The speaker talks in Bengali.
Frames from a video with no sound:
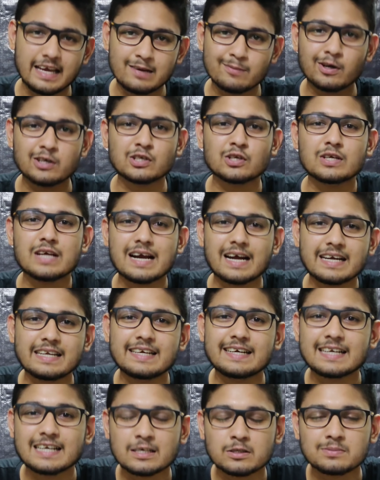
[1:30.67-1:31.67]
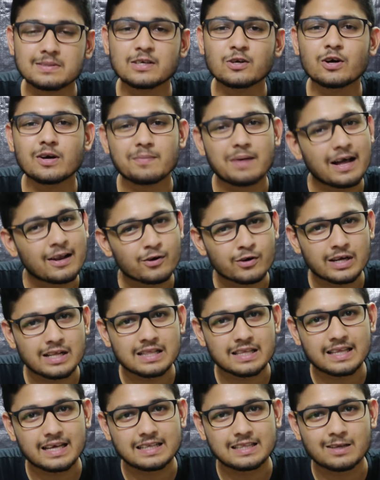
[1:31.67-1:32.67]
এই বছরে যাকে রিয়াল কাশ্মীর হয়ে ভালো
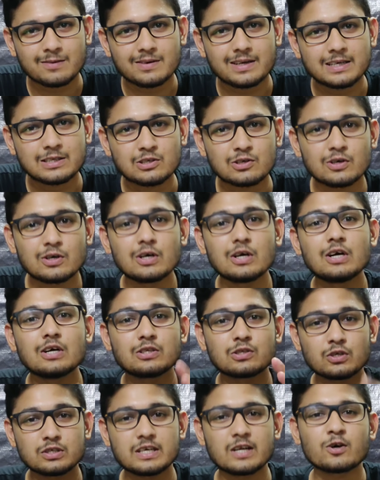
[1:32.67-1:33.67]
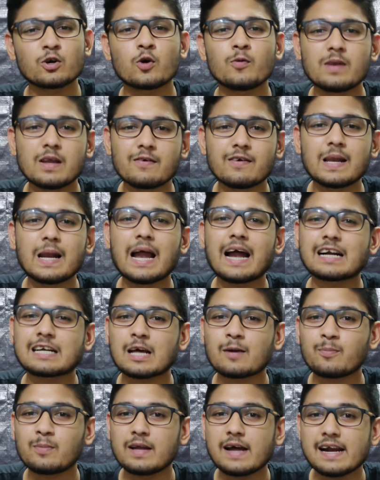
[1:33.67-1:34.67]
খেলতে দেখতে পেয়েছো তো সেরকম লেভেলের
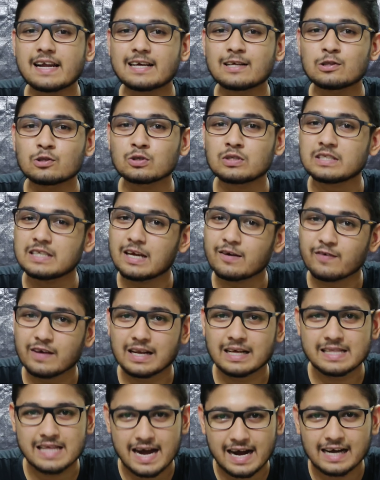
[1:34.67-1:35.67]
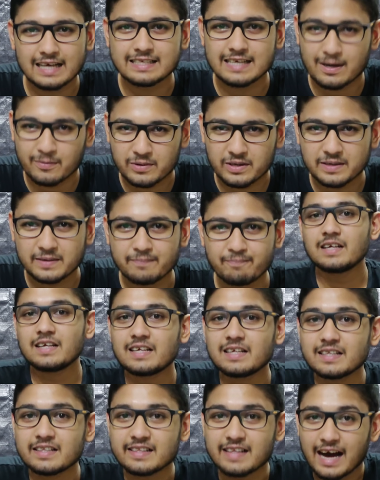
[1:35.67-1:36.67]
একটা প্লেয়ার কিন্তু সিএফএলে দেখা যাবে
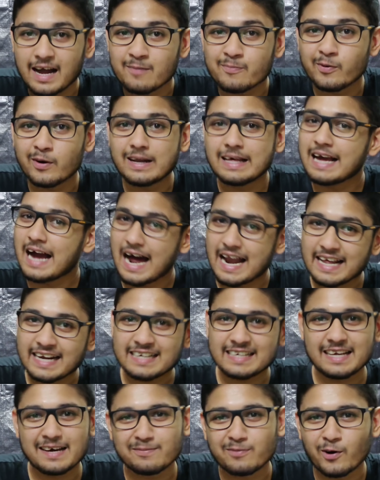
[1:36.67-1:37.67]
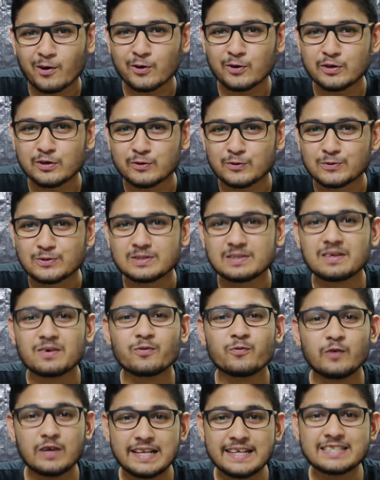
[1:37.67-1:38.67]
তারপরে আরেকটা বড় নিউজ
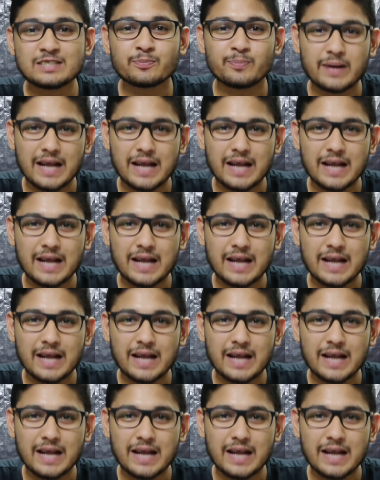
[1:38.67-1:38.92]
উইলিস